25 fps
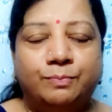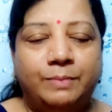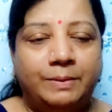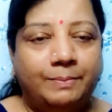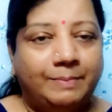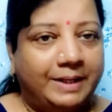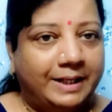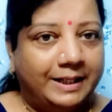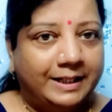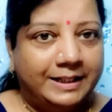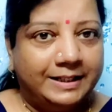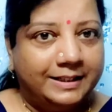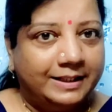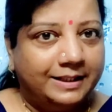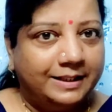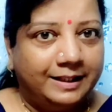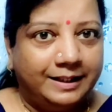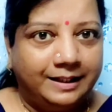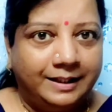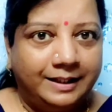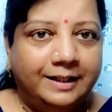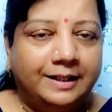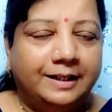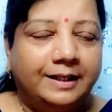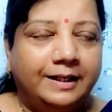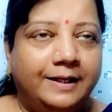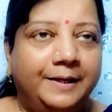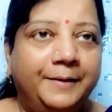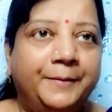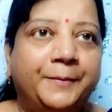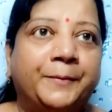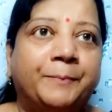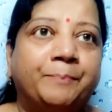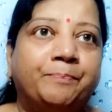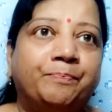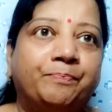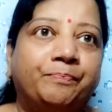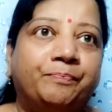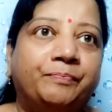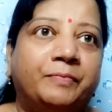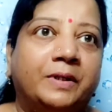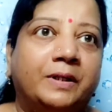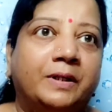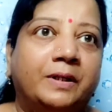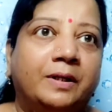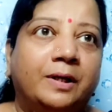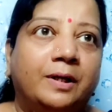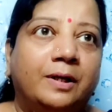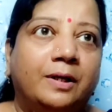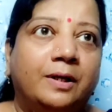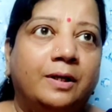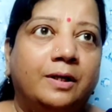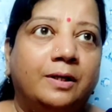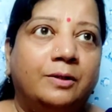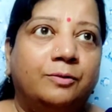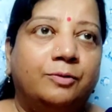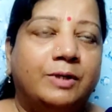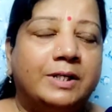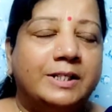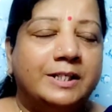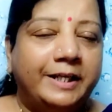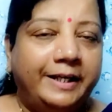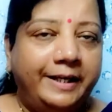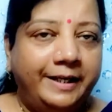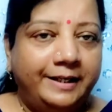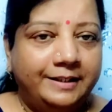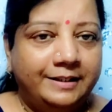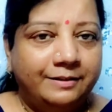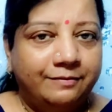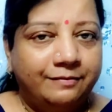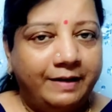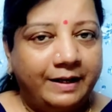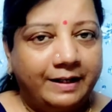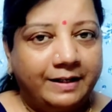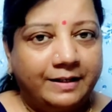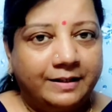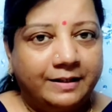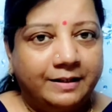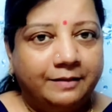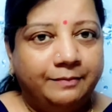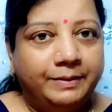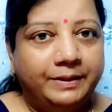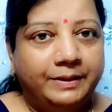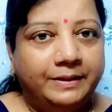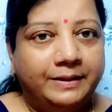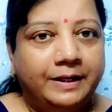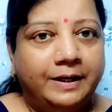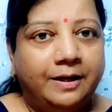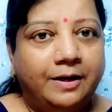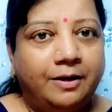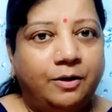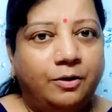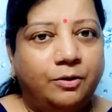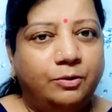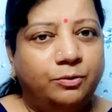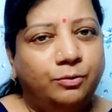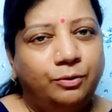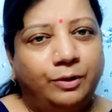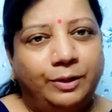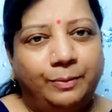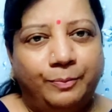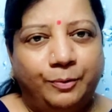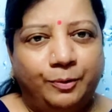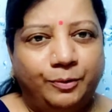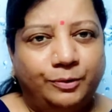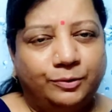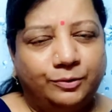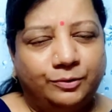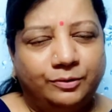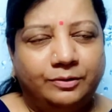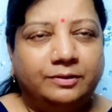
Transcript: बीमारी से नहीं गई थोड़ा सा एज फैक्टर भी था और थोड़ी बहुत